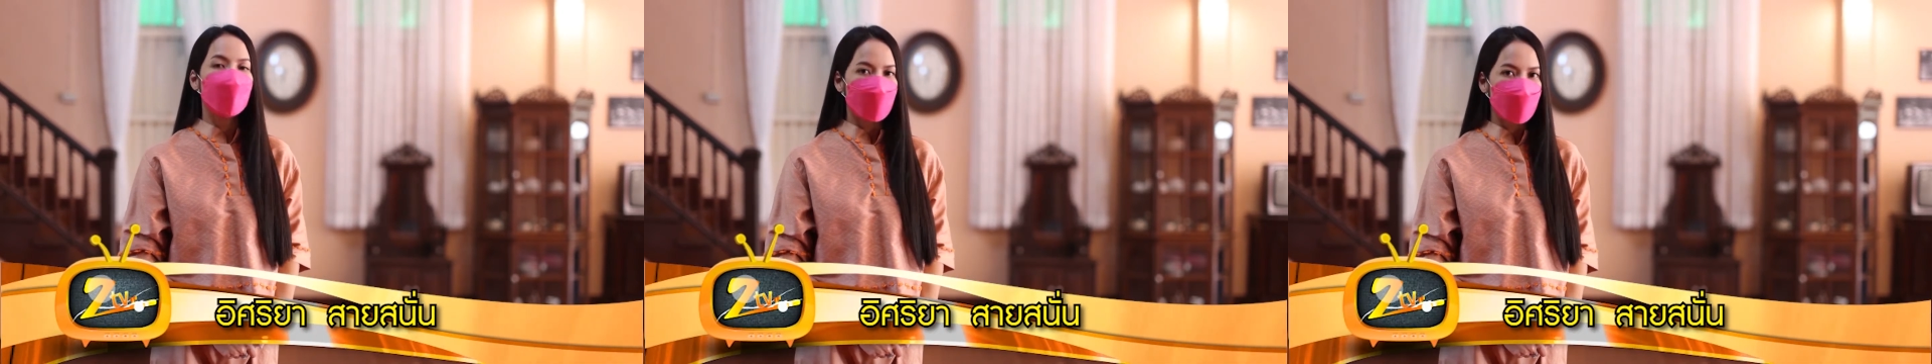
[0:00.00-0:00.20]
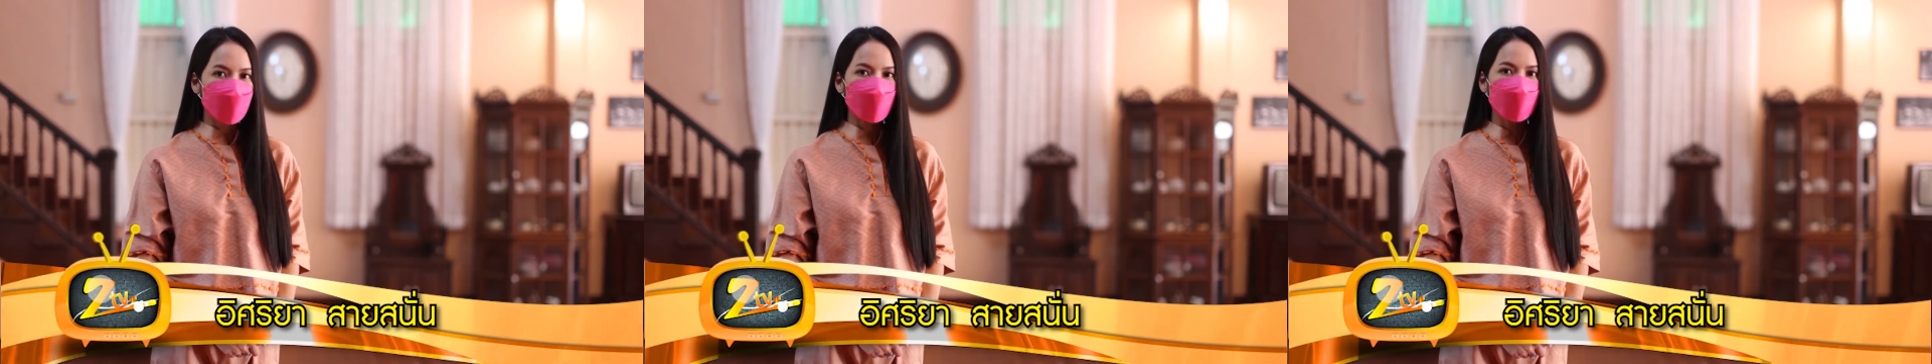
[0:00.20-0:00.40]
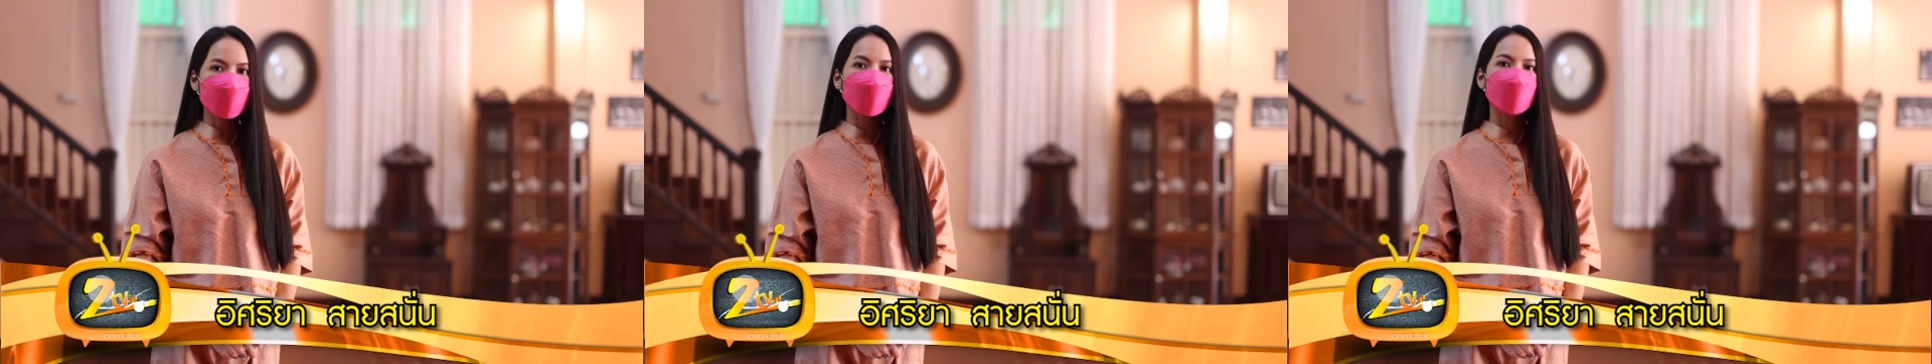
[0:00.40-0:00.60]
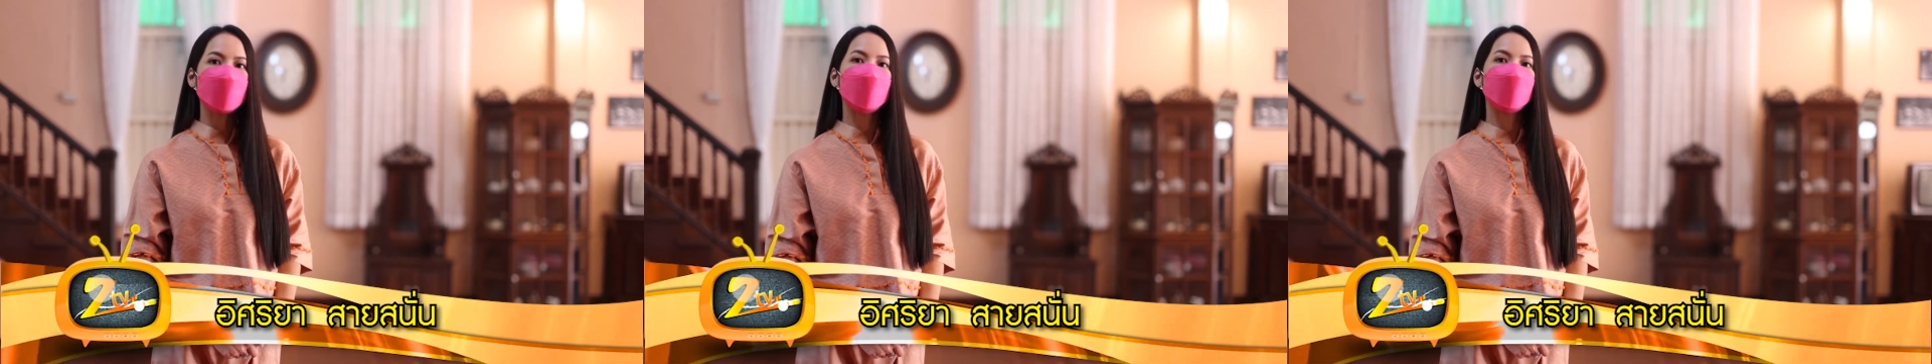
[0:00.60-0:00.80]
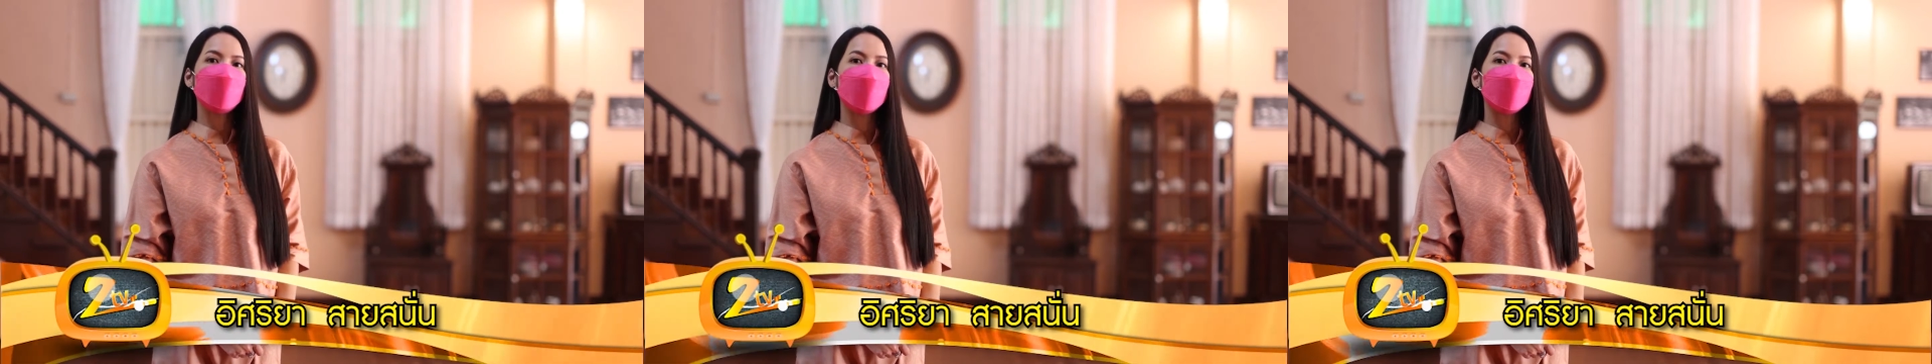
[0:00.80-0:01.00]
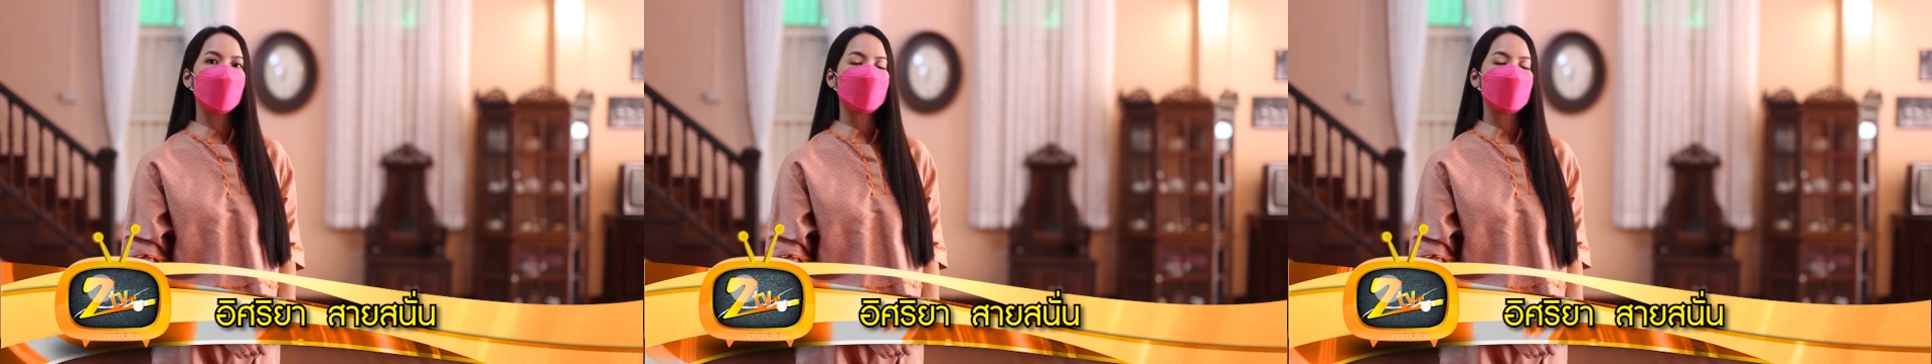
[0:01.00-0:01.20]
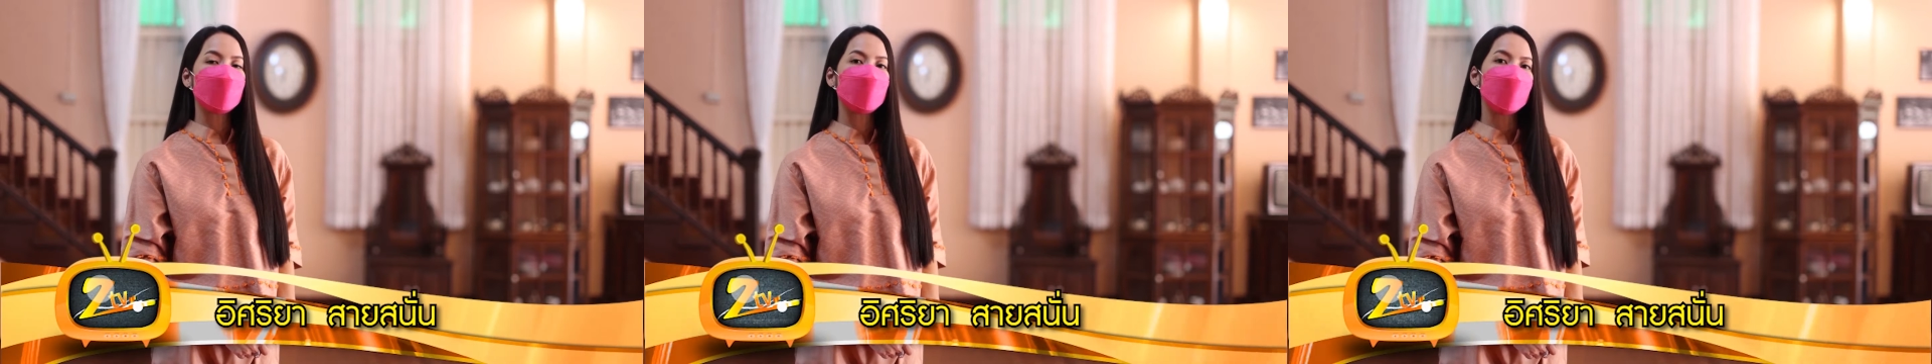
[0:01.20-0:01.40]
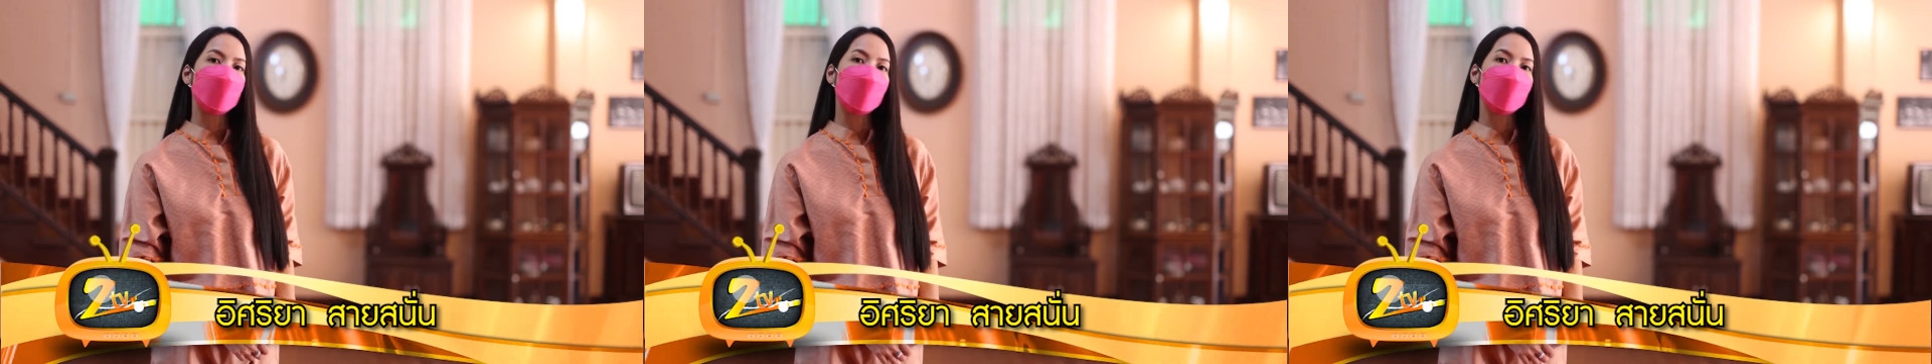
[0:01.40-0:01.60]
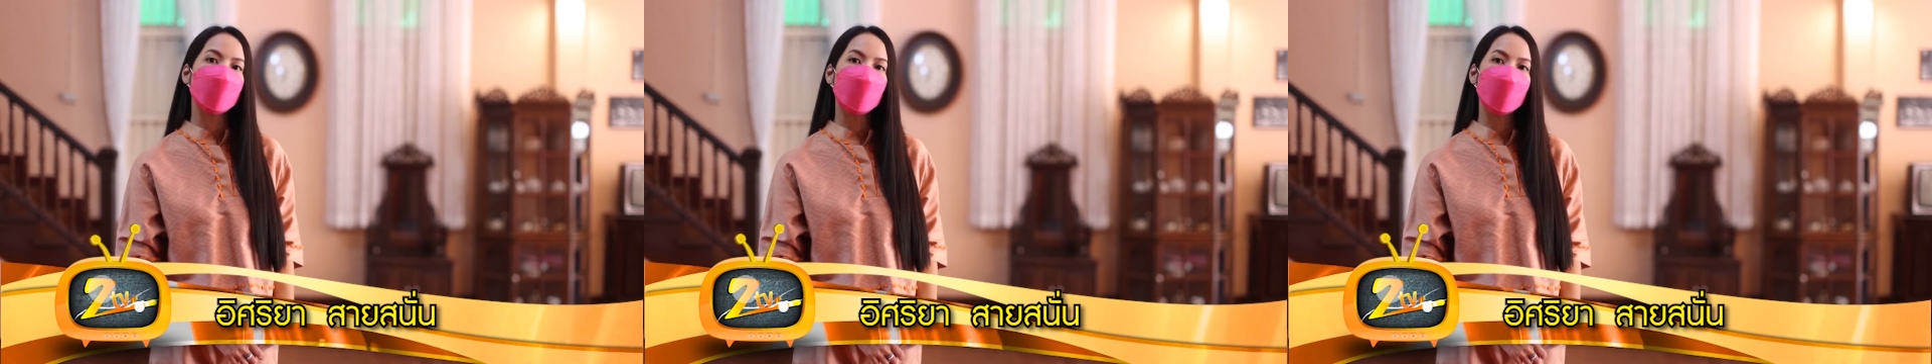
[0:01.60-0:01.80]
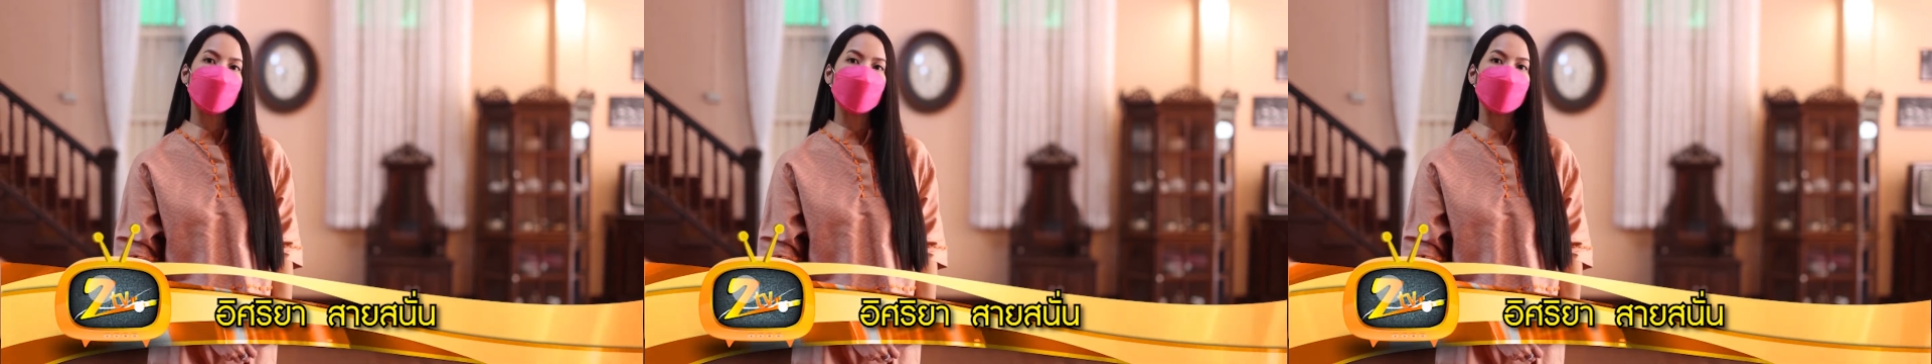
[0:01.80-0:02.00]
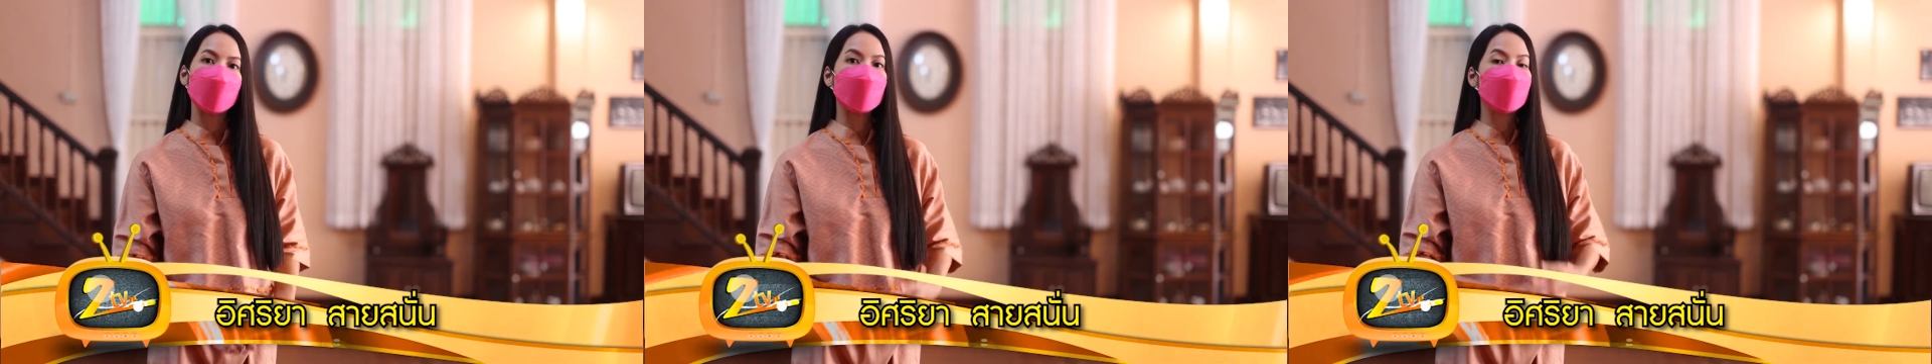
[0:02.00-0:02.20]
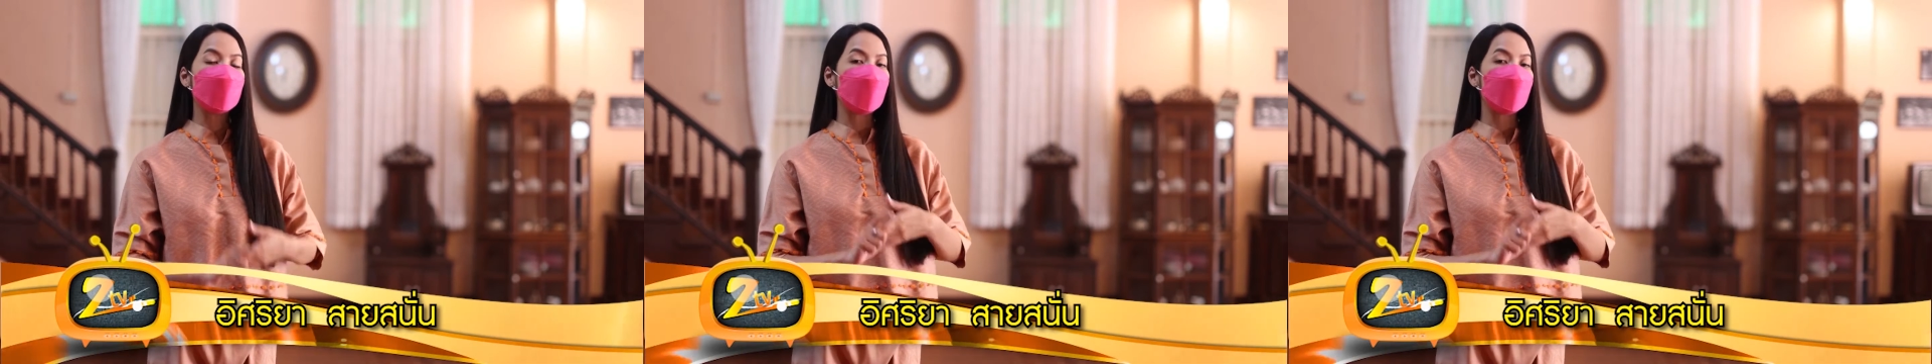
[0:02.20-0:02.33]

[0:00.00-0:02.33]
เริ่มต้นแซ่บช่วงแรกกับ Z Travel ในวันนี้